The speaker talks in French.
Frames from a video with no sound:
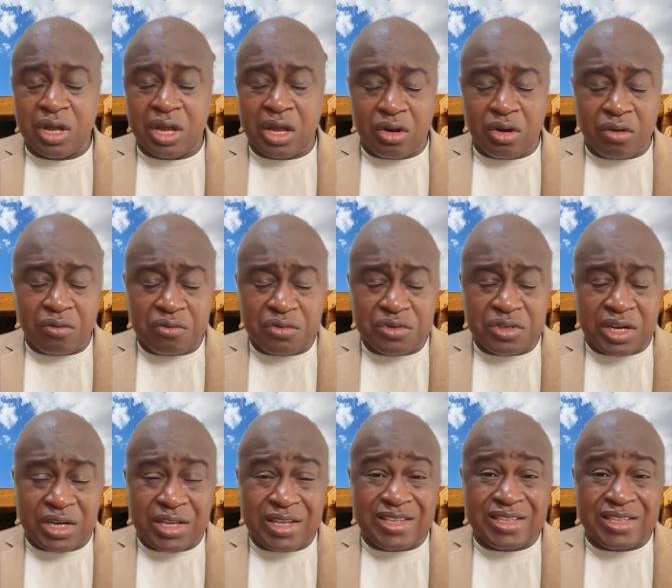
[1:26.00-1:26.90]
alors vous
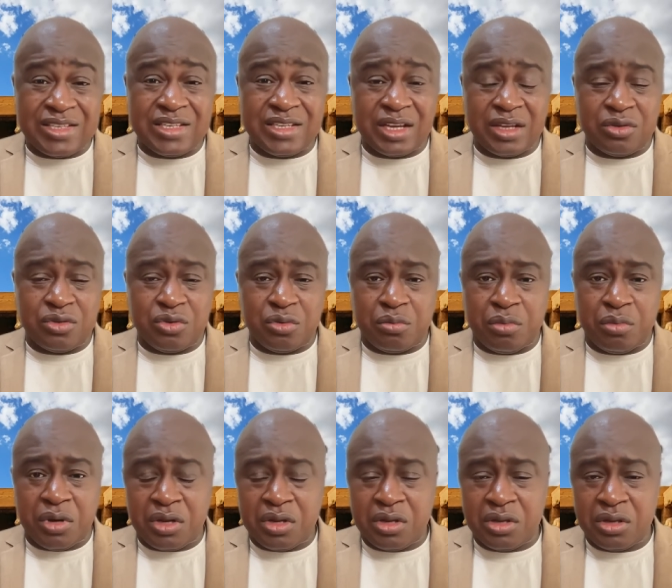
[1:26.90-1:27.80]
allez
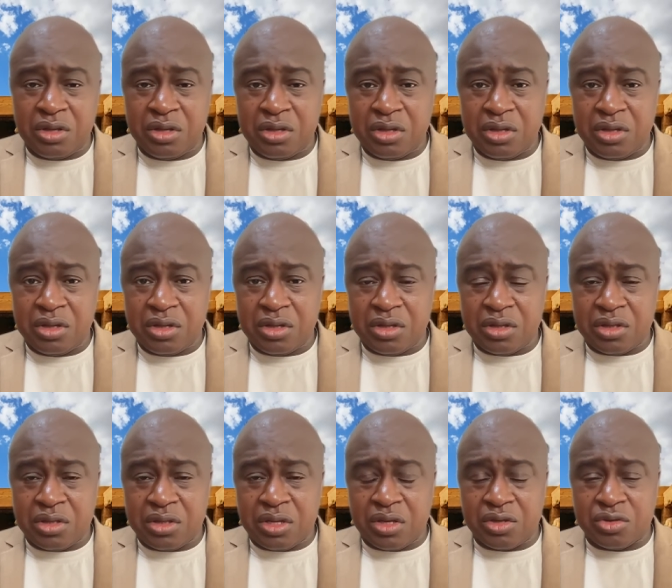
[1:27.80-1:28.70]
directement
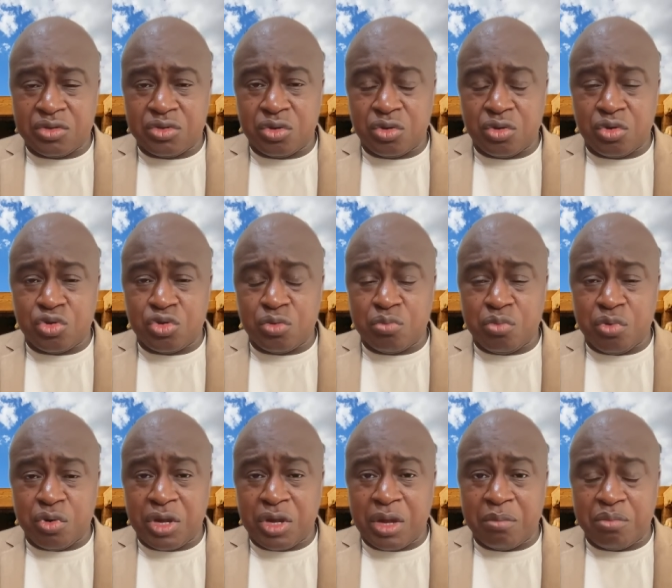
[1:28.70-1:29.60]
dans ce que je
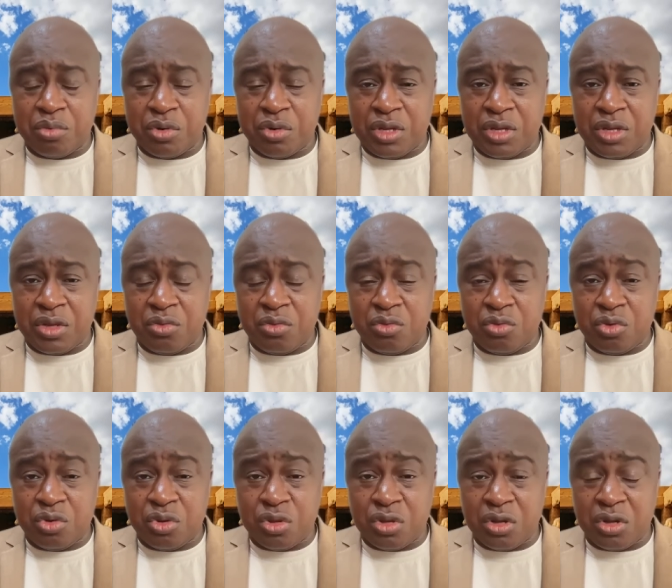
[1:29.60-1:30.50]
pourrais appeler
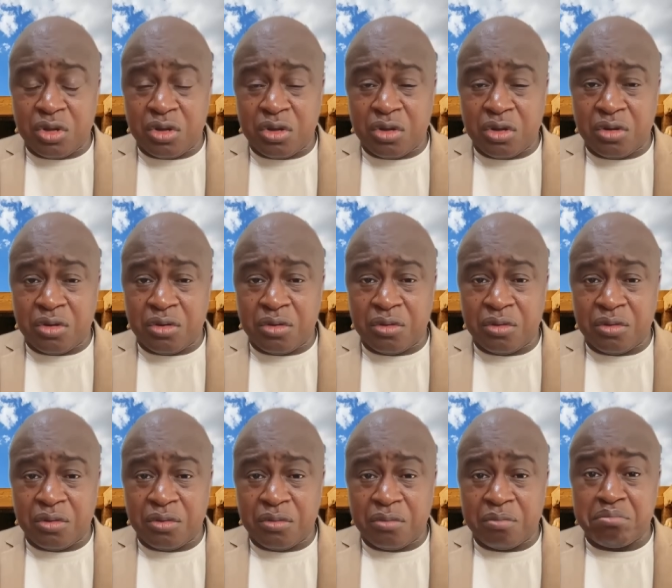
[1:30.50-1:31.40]
une euh,
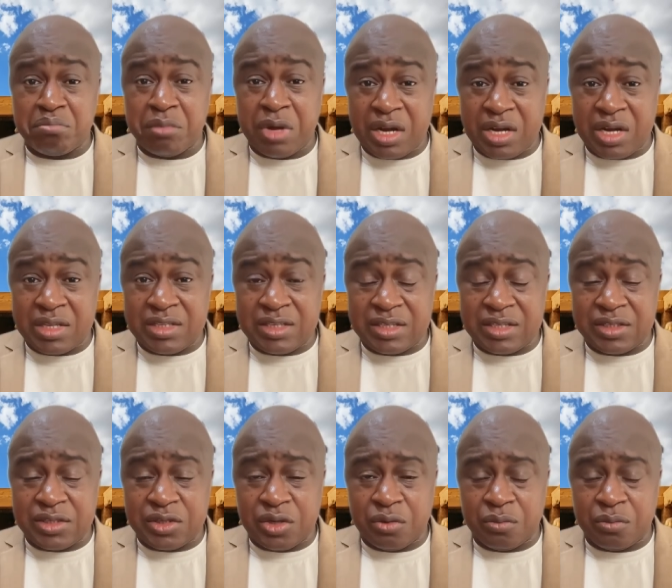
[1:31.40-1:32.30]

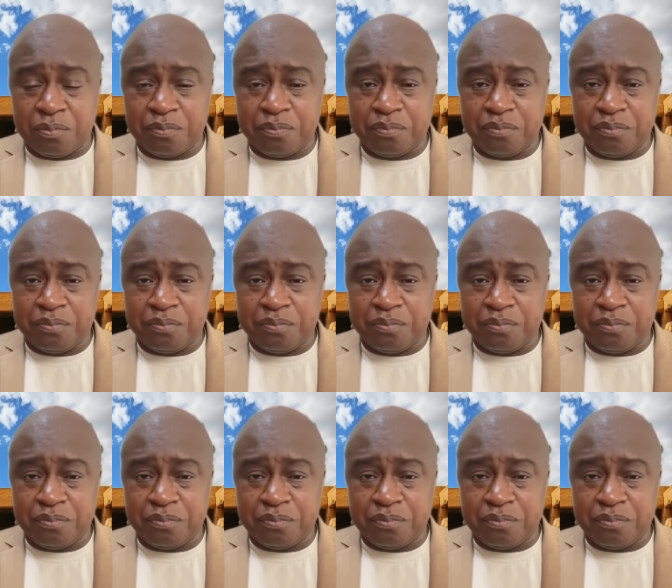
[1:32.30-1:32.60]
malédiction.